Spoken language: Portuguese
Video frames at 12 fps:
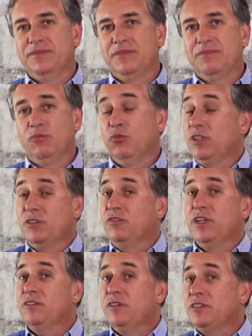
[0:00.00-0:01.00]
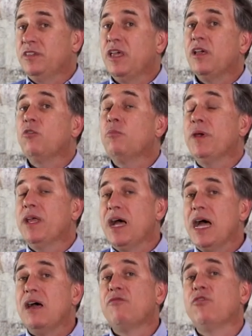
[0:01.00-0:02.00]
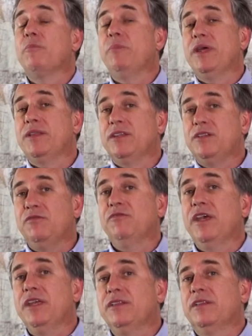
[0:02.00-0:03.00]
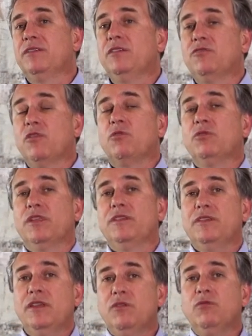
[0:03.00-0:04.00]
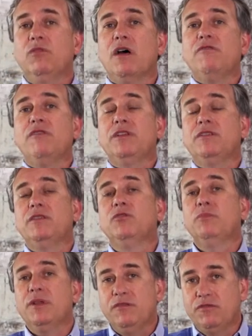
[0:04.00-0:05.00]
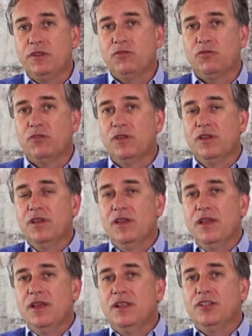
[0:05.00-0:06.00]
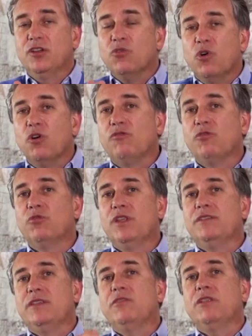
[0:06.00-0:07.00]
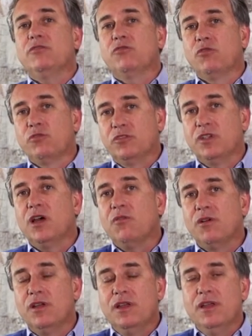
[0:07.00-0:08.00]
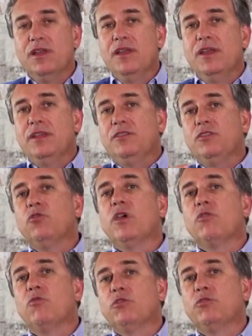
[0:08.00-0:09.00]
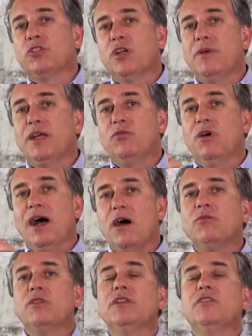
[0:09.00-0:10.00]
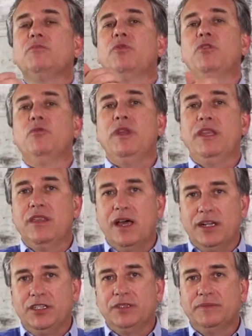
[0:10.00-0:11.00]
Muitas vezes vai ser recuperável a perda de vendas se isso acontecer e não haver sido previsto. De novo, no desenho da solução, existe um recurso chamado alta disponibilidade.